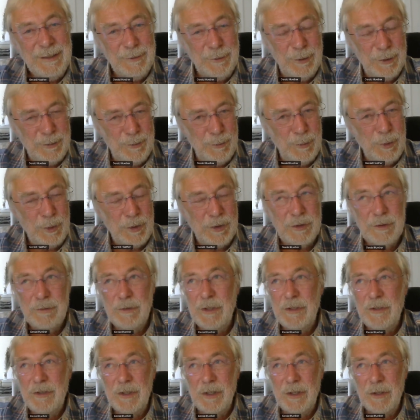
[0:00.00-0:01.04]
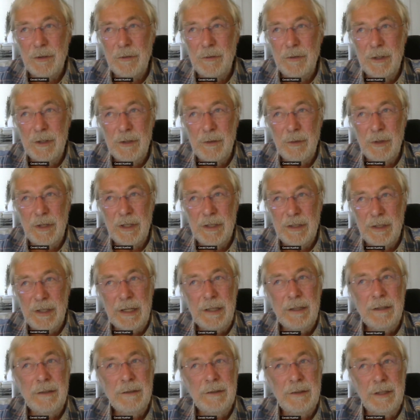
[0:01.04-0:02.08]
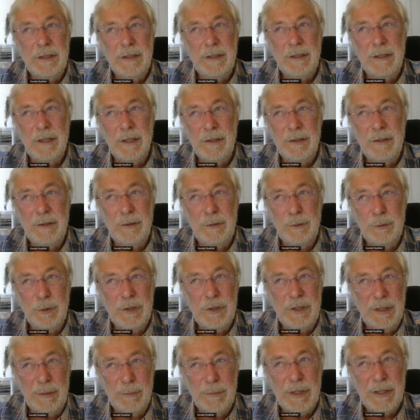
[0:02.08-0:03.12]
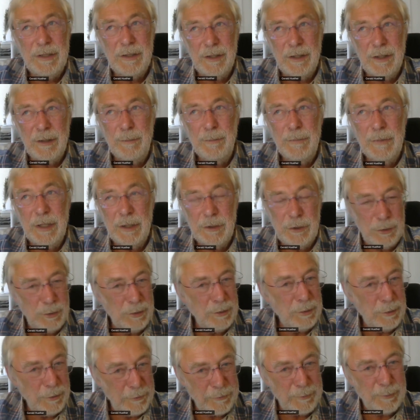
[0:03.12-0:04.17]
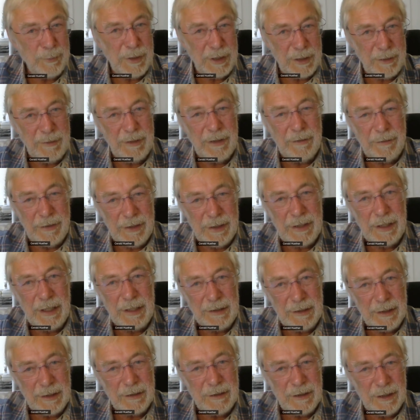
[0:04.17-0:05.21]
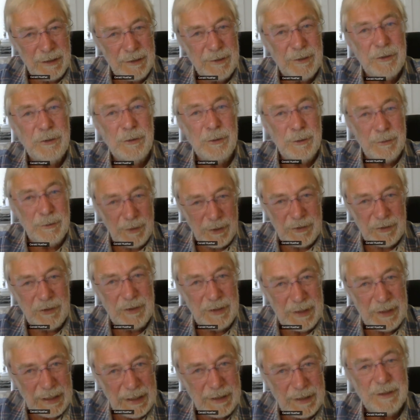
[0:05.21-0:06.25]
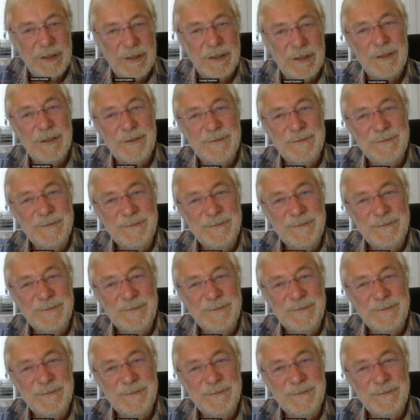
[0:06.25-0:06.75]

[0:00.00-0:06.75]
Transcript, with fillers: dort möglicherweise ganz viel zu entdecken, die kann nur jemand haben, der schon oft mal querfeld eingegangen ist und was entdeckt hat.